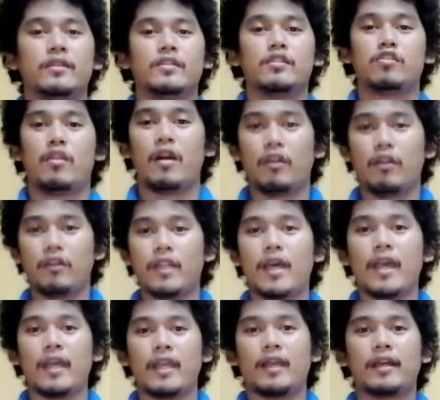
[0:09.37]
So ang
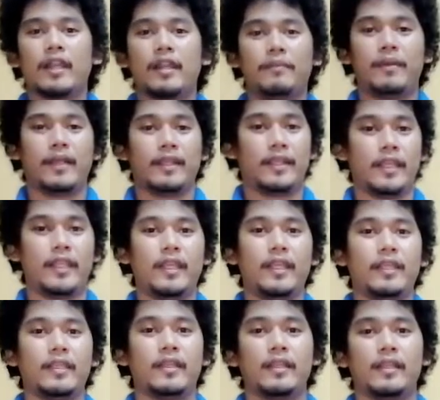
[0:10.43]
una ay ang car
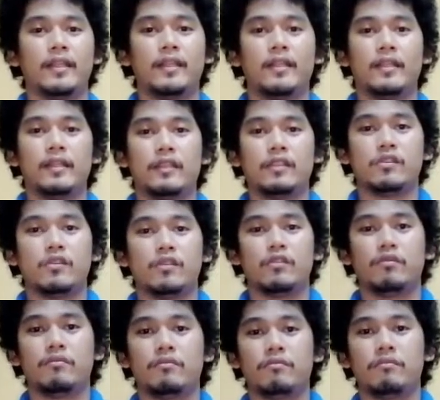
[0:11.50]
battery. So
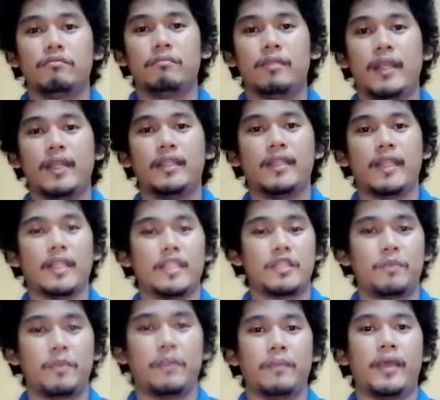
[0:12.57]
yung brand niya
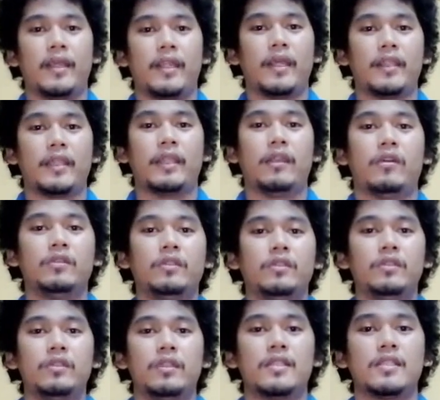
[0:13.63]
is Primera Reload.
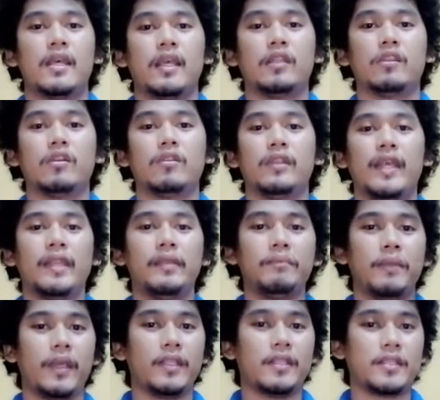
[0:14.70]
Isa itong
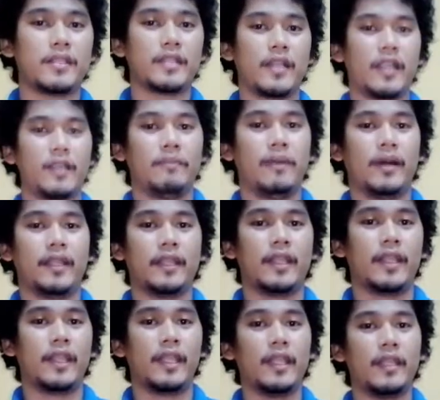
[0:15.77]
9 plates car
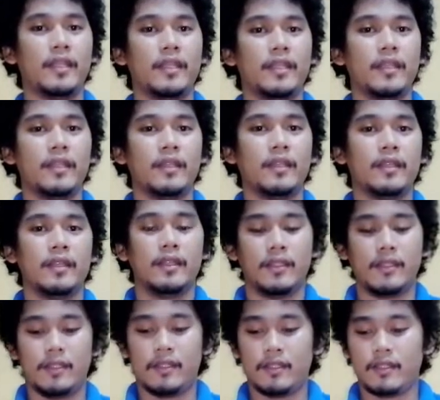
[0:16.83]
battery.
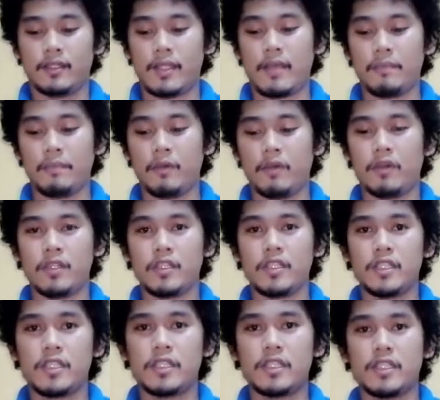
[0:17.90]

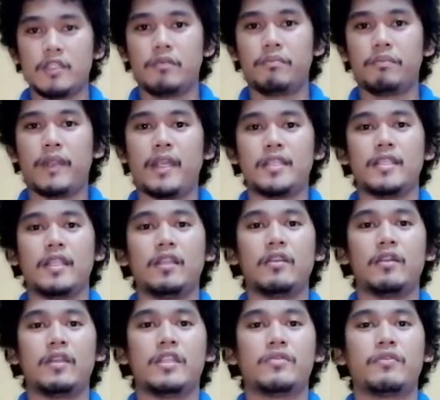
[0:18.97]
Tapos yung price
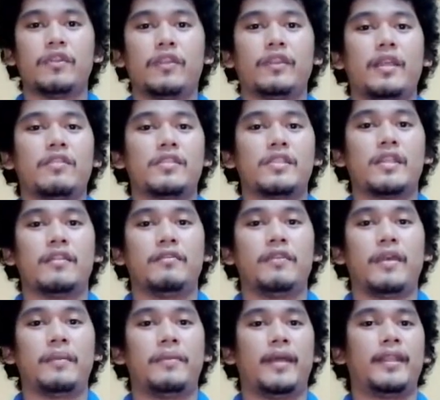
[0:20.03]
nito is 4,500.
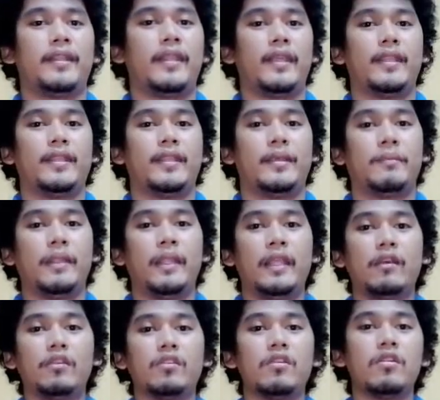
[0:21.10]

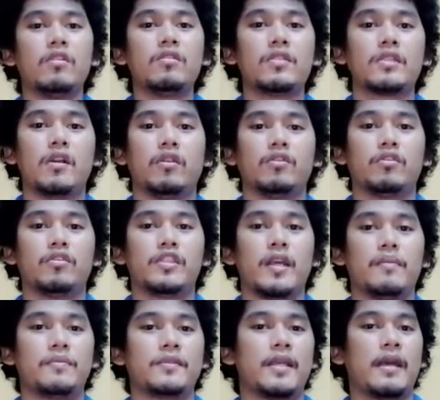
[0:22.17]
Nabili ko to sa auto
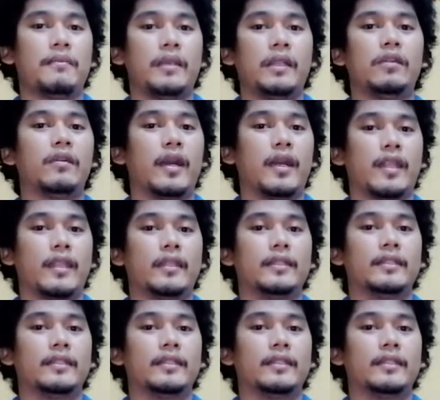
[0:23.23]
shop sa aming lugar.